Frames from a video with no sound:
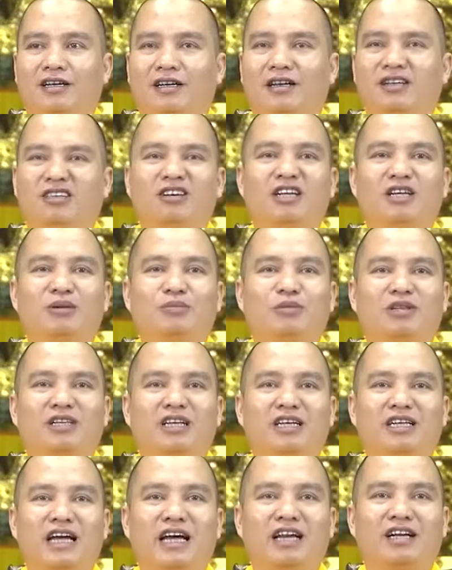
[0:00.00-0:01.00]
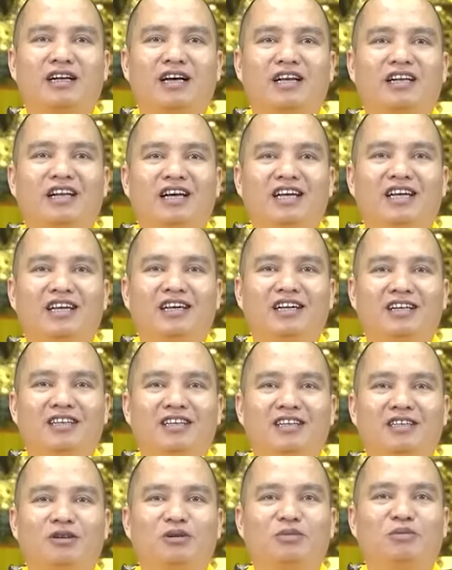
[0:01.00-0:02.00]
Đó, cho nên một thời gian gần đây á,
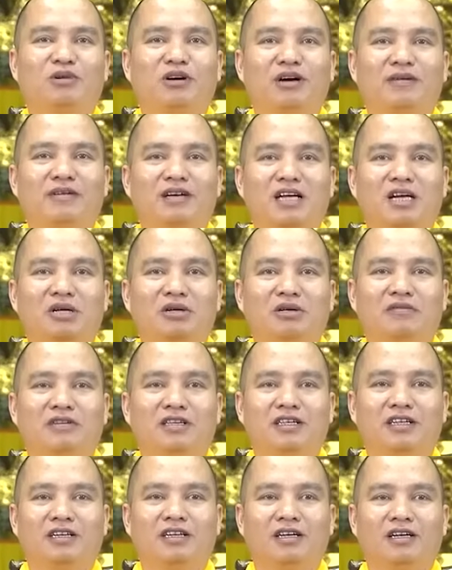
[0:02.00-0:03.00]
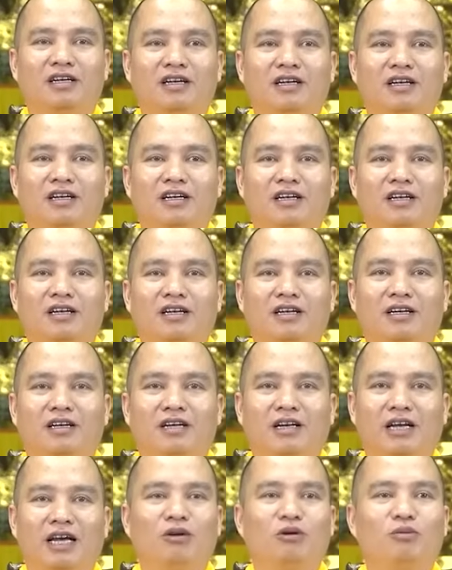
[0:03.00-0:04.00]
thì tôi mới nói với các quý vị,
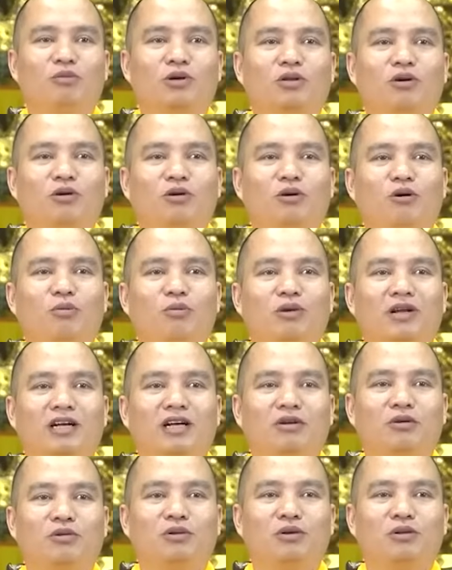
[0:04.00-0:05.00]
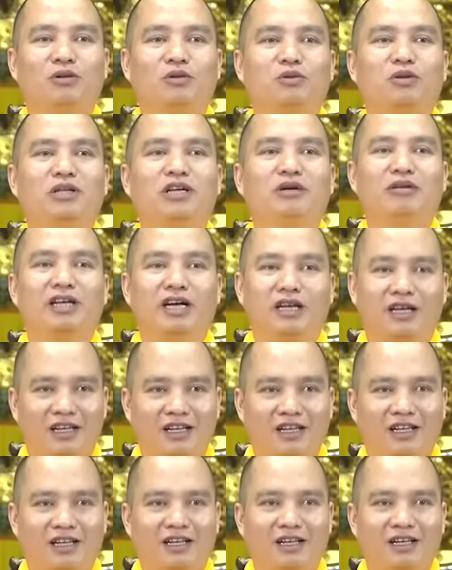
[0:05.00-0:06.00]
cái lúc mà tôi ốm là cái lúc tôi tu nhiều nhất,
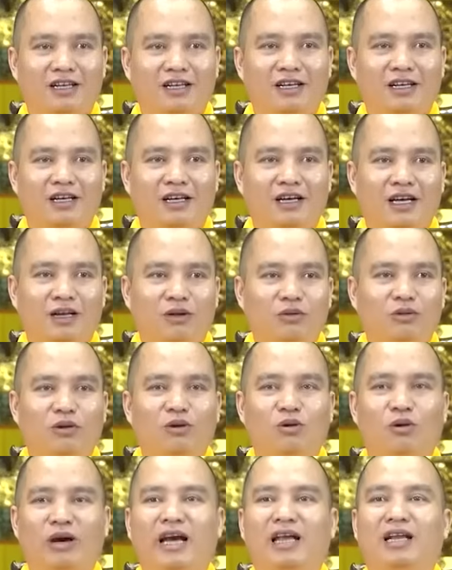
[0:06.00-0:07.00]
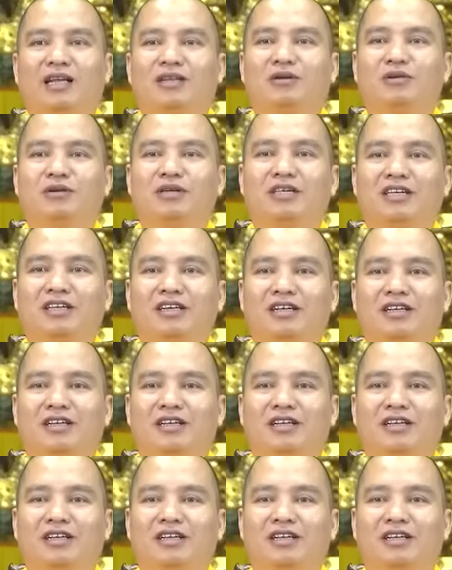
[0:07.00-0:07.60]
cái lúc tôi khỏe là tôi